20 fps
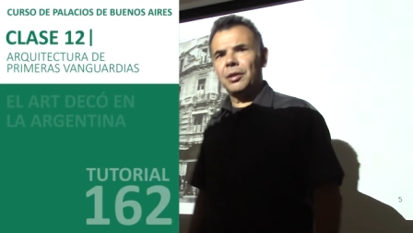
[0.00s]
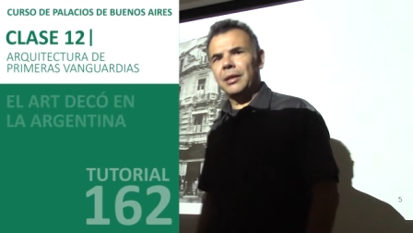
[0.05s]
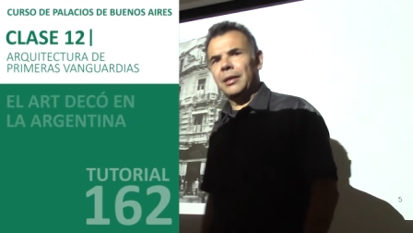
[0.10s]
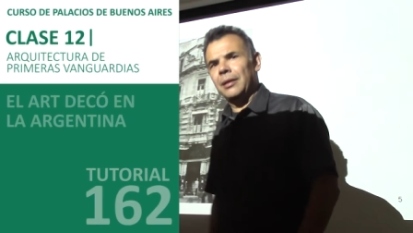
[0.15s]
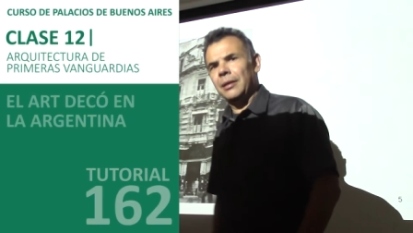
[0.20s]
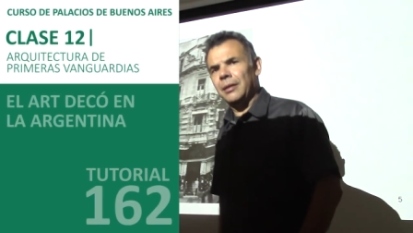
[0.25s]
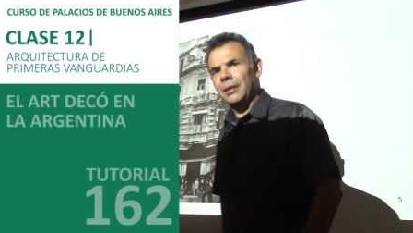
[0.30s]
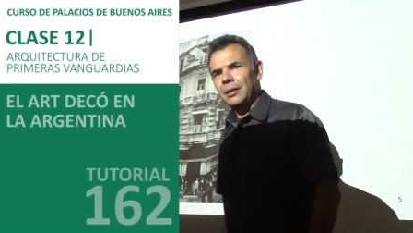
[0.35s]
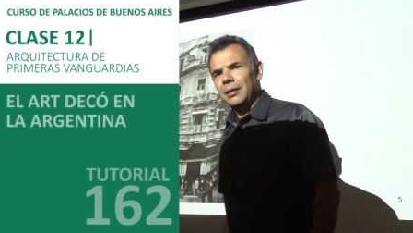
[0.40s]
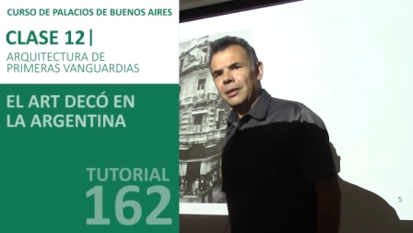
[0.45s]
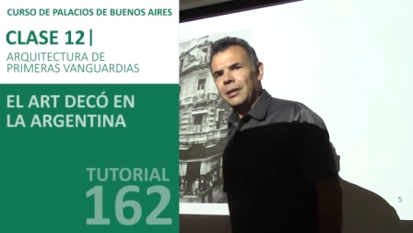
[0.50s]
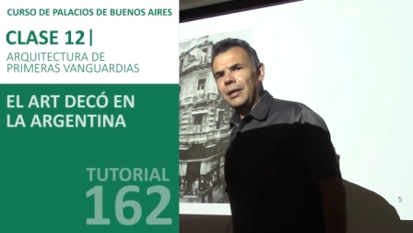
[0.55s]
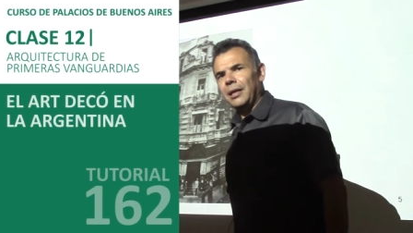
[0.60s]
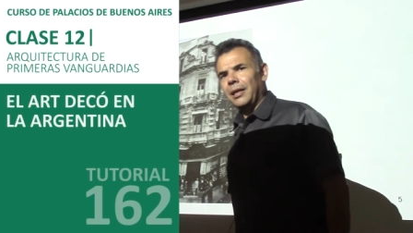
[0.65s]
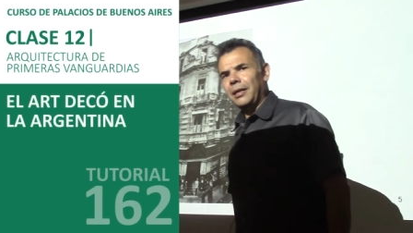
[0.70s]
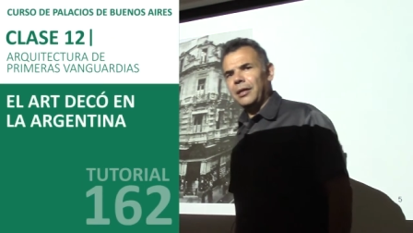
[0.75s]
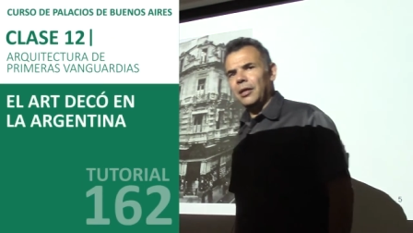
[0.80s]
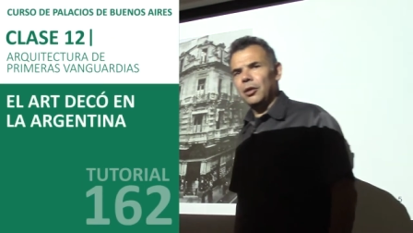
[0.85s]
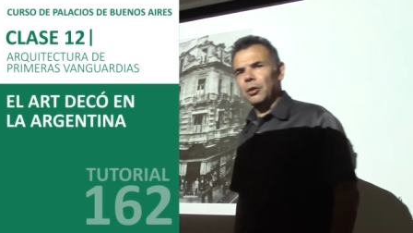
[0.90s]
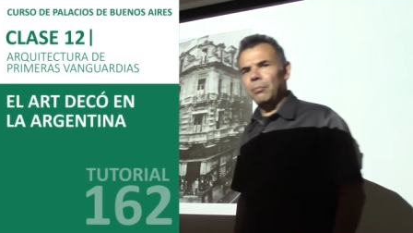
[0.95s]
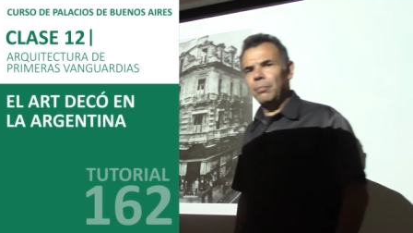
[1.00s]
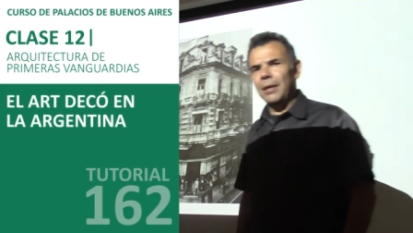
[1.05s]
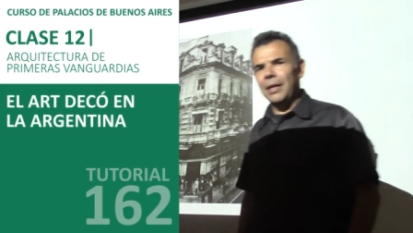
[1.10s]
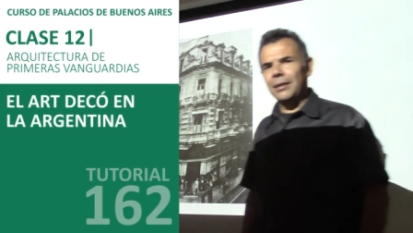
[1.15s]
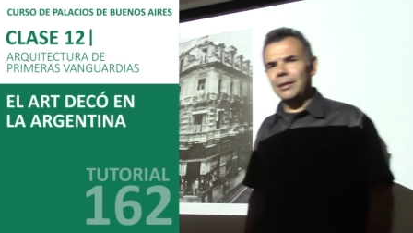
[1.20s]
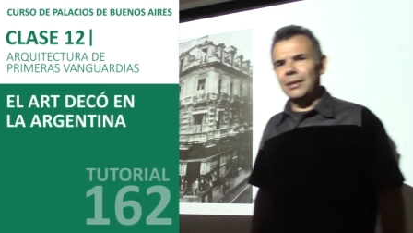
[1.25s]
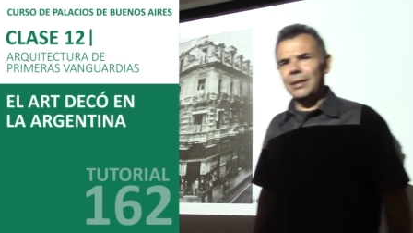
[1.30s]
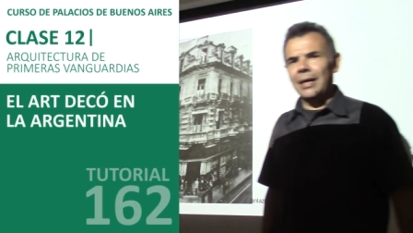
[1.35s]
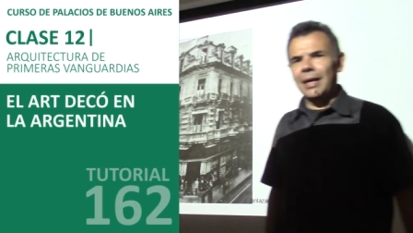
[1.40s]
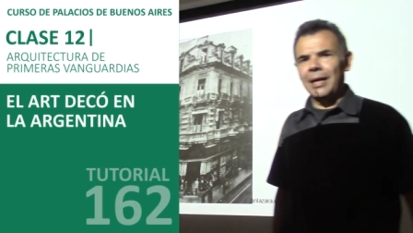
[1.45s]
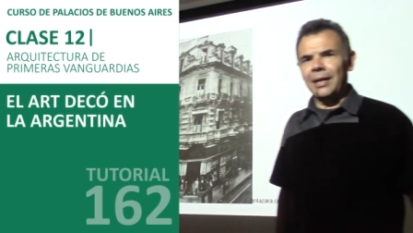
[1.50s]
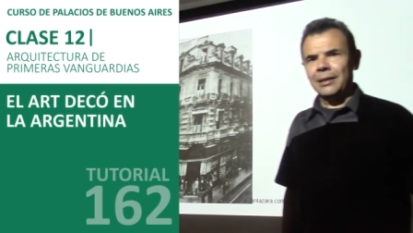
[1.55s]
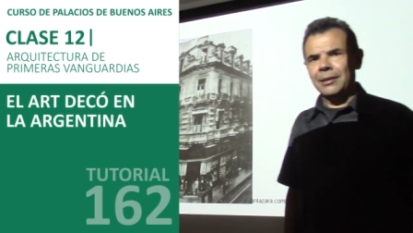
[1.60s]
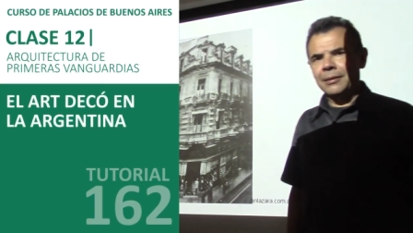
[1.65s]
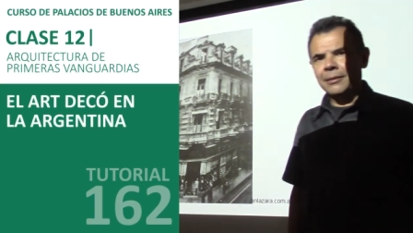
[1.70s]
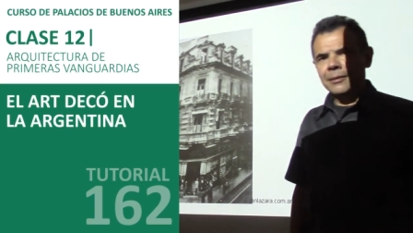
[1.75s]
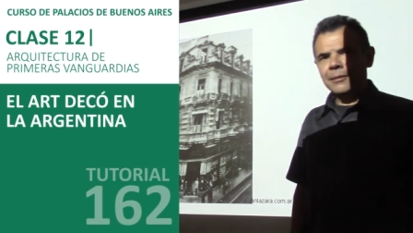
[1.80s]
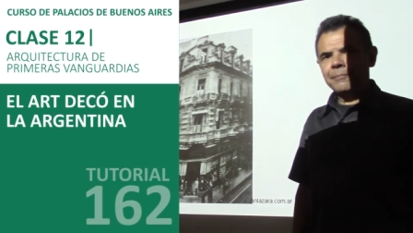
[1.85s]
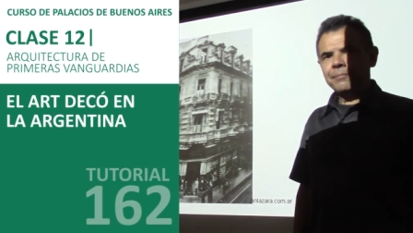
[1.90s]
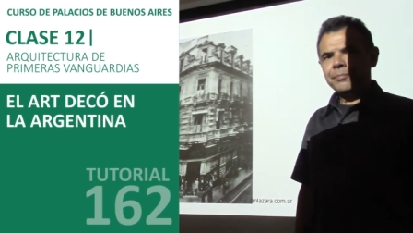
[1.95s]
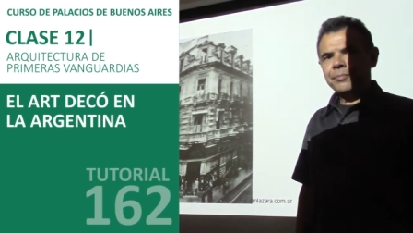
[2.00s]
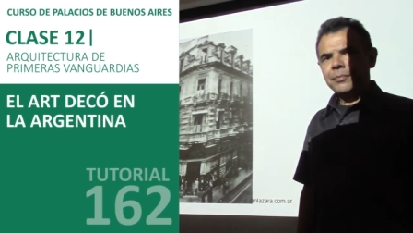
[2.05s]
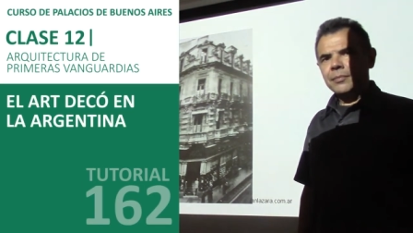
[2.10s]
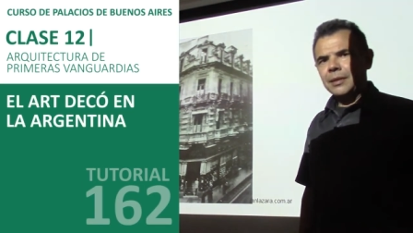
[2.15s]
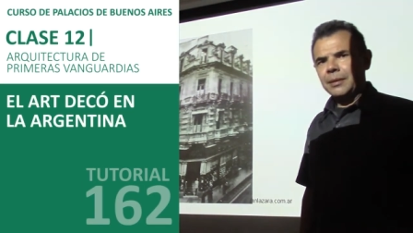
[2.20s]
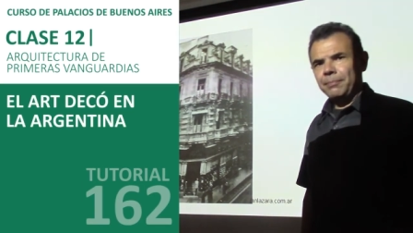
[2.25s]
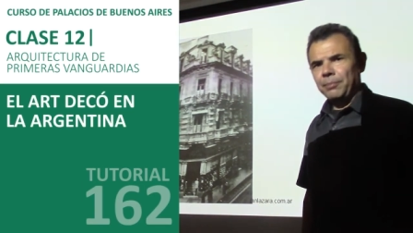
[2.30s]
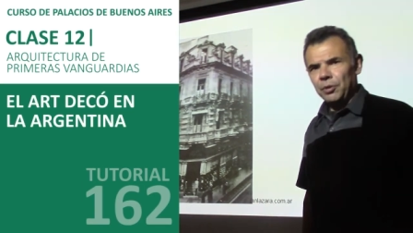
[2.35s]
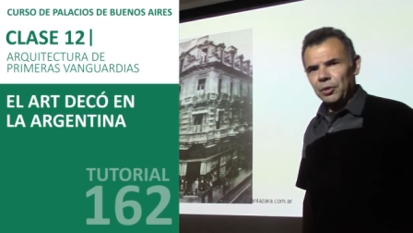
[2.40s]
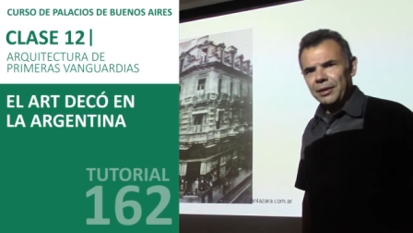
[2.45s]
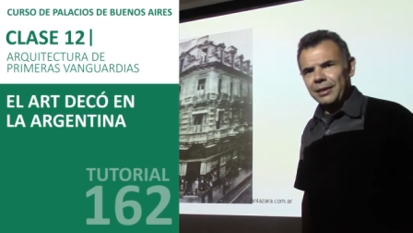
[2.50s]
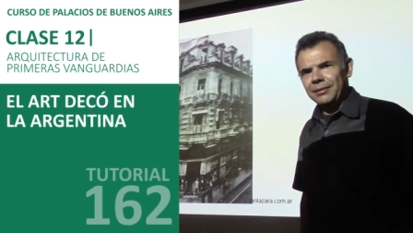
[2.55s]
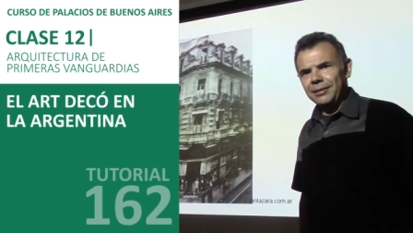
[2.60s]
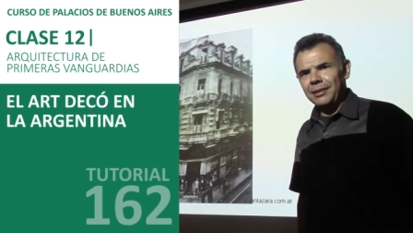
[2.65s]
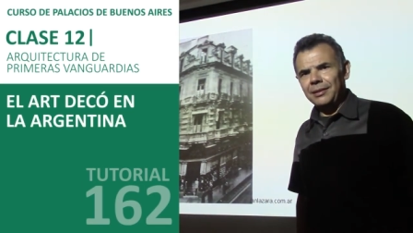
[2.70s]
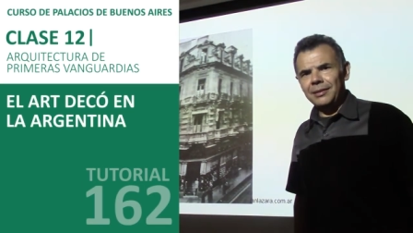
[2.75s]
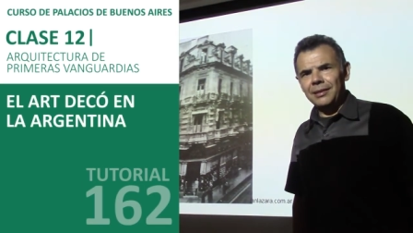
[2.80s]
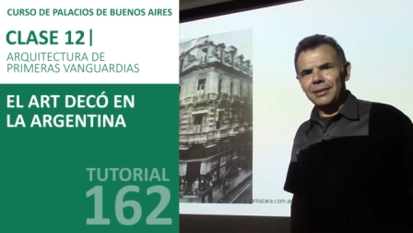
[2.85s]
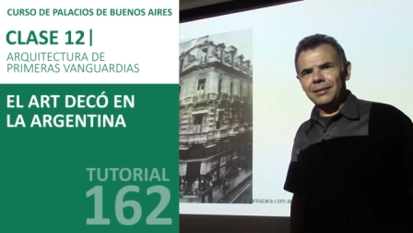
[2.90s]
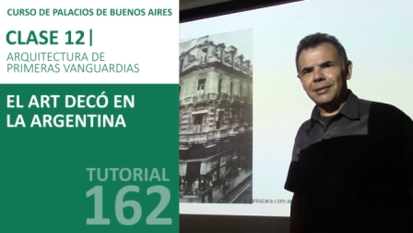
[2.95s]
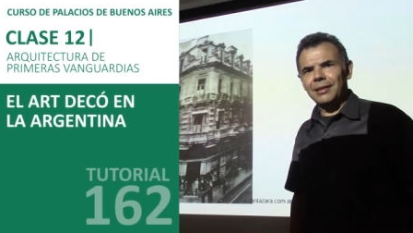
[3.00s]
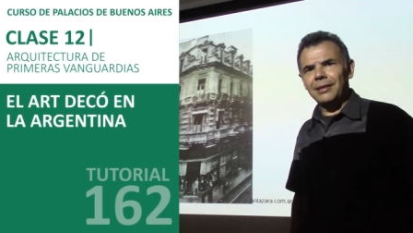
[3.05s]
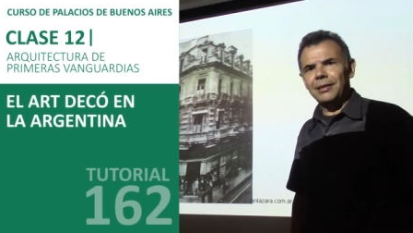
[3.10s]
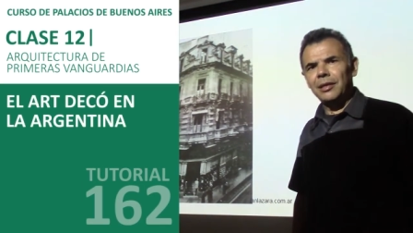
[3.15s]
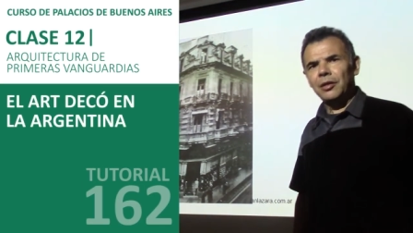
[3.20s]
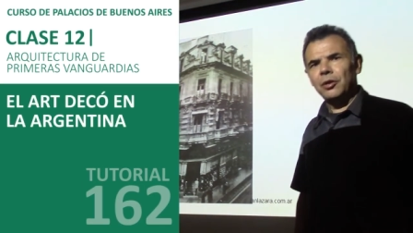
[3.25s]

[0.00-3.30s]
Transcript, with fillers: que les quiero plantear, porque es interesante